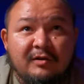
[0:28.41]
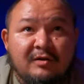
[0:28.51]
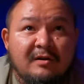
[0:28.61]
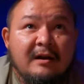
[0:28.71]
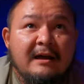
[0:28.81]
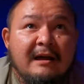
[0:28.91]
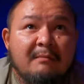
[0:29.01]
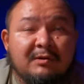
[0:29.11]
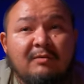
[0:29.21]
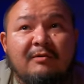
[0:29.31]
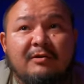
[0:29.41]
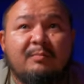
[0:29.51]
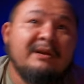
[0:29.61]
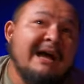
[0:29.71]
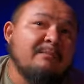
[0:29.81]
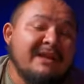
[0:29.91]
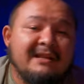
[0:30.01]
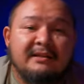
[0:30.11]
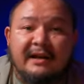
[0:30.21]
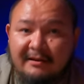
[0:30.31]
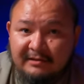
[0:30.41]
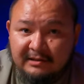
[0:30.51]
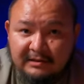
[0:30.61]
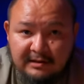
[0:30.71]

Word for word: но потом говорю, бля, мне не нравится